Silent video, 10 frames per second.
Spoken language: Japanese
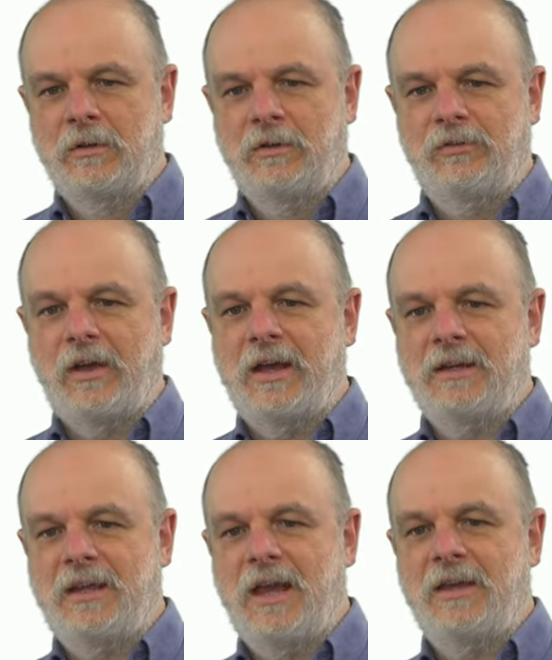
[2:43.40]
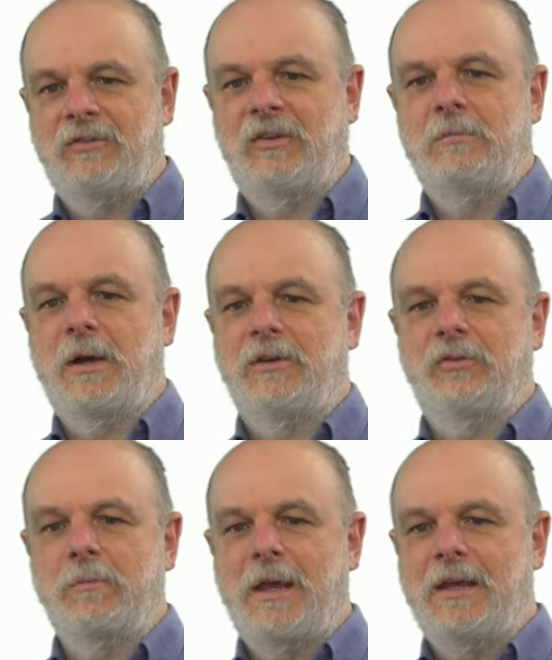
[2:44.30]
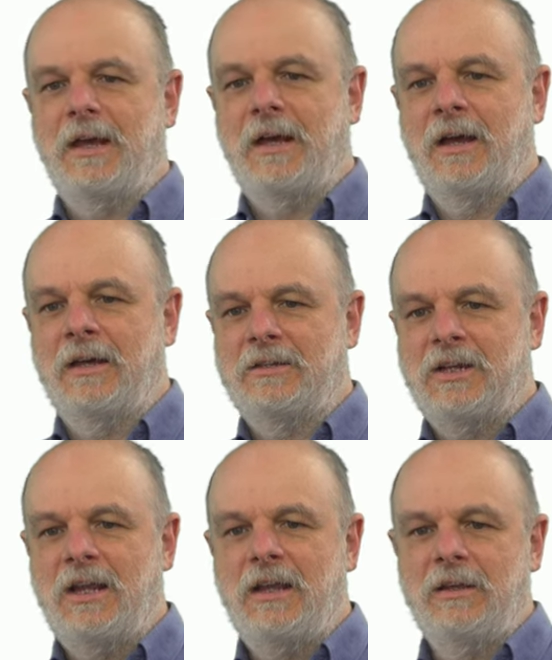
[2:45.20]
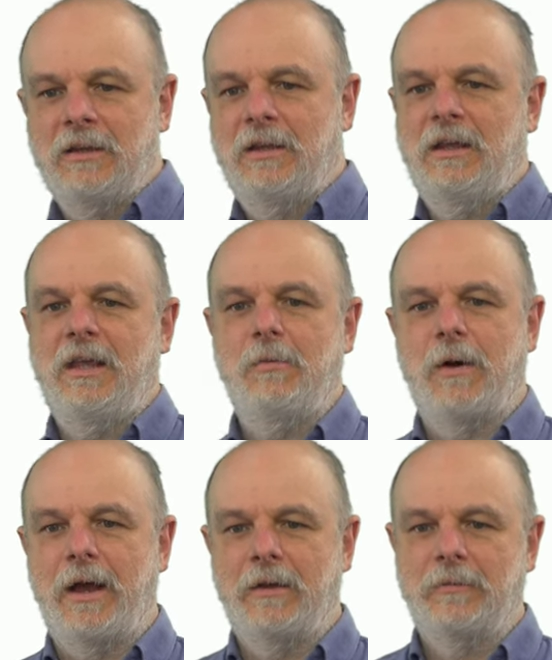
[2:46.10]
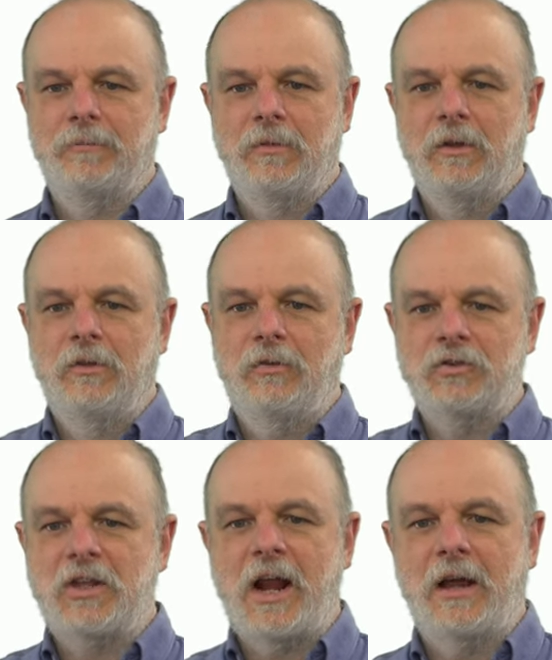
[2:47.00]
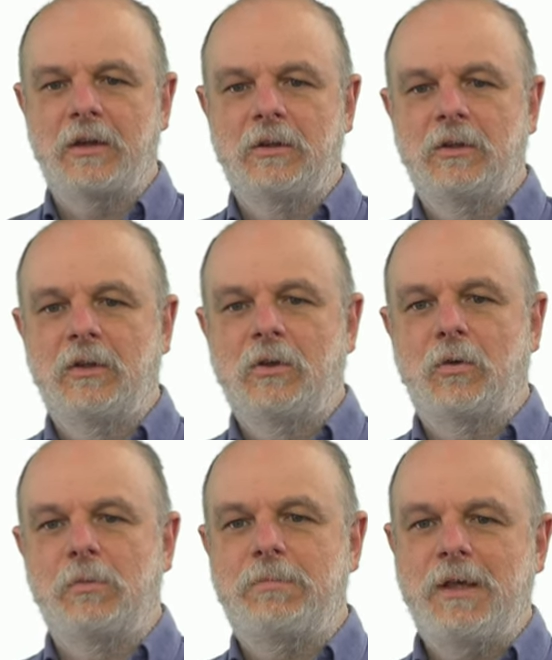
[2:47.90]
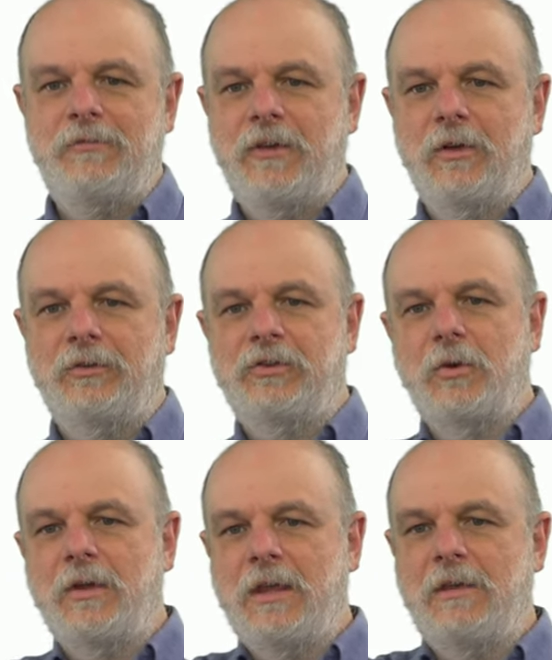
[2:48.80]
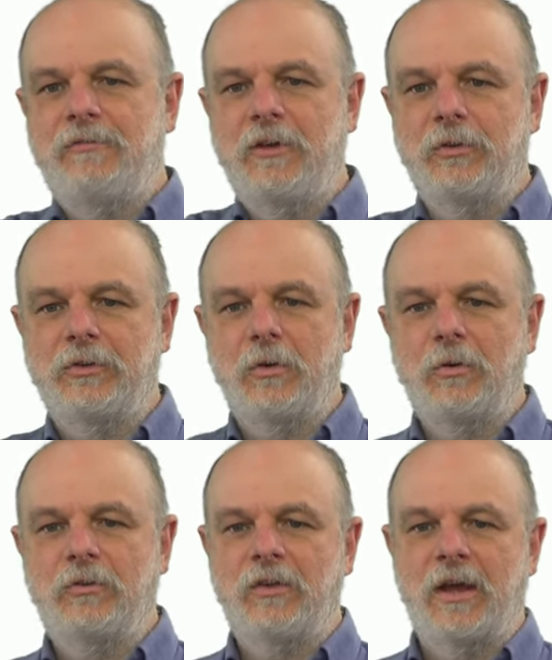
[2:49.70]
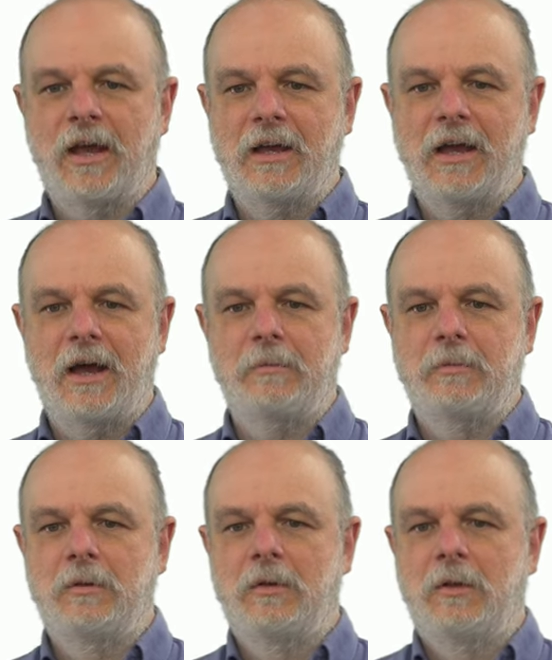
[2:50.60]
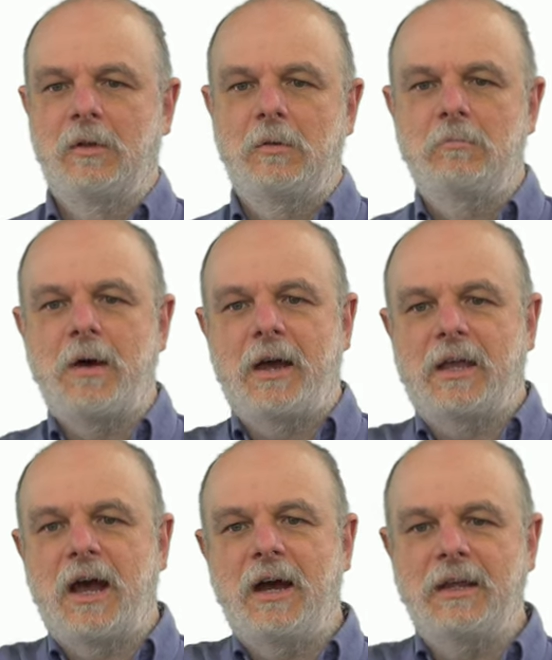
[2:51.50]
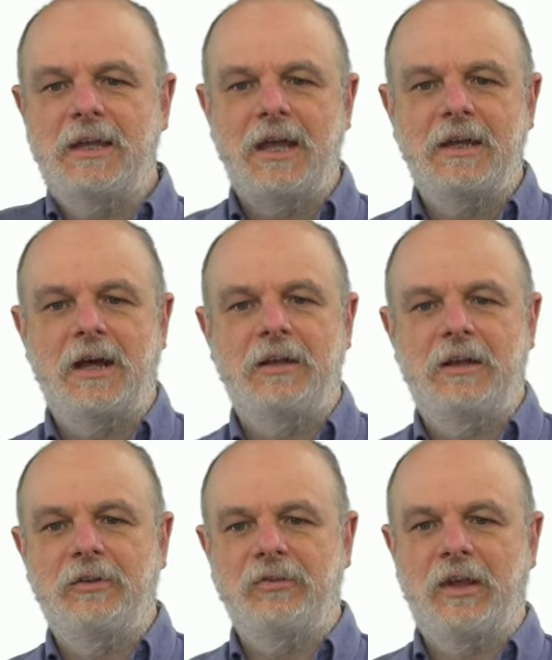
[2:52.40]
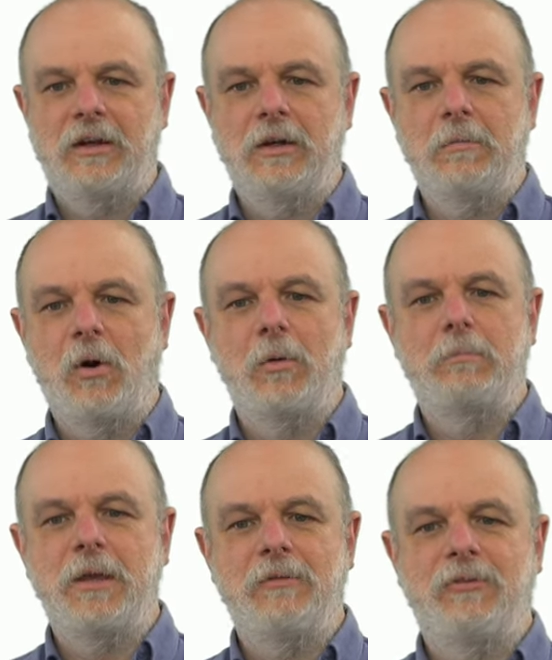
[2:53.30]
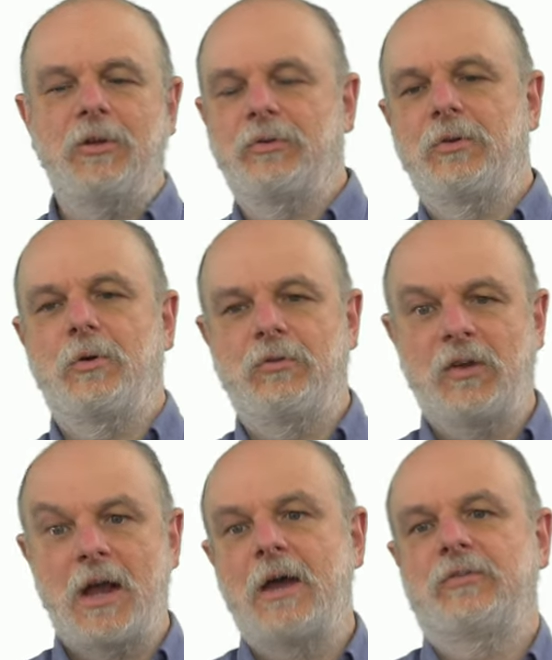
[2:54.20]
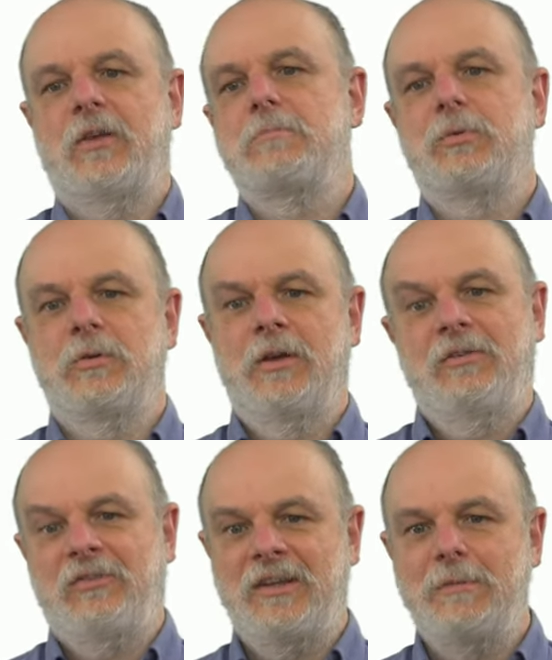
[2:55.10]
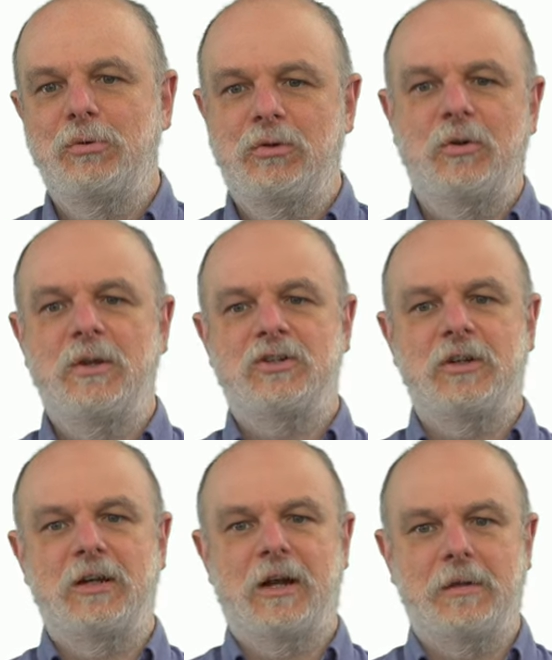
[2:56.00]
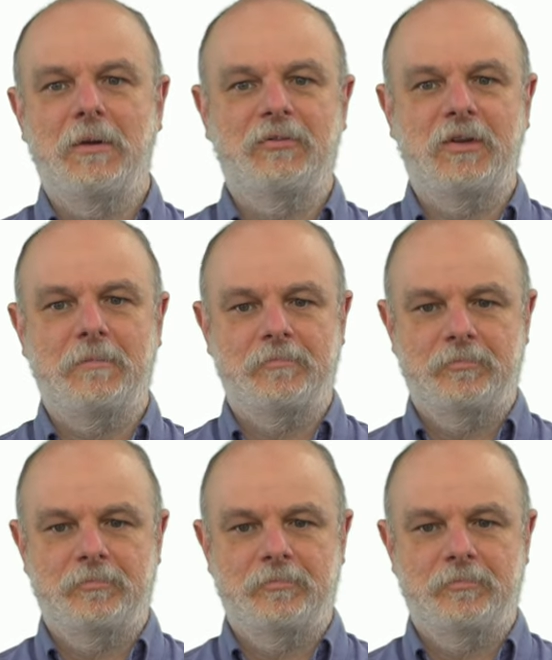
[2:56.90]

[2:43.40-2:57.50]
sin kz マイナスオメガ t ey そしたらこの b フィールドと e フィールドの大きさがまあ、関係なんですけれども、B フィールドの大きさが C 分の1になりますね。